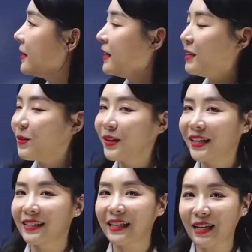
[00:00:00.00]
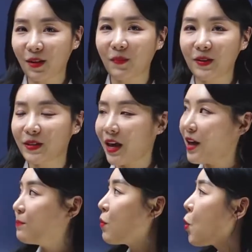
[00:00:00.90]
이번에는 다섯
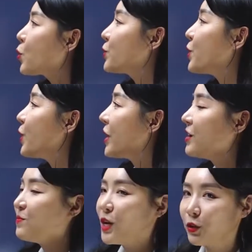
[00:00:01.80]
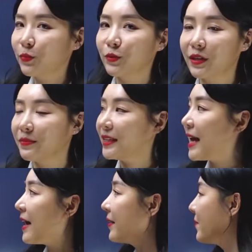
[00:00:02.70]
번째, 목적의 의미의
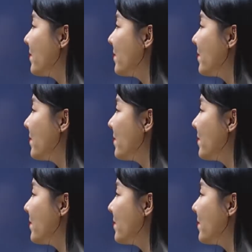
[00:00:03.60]
접속사입니다.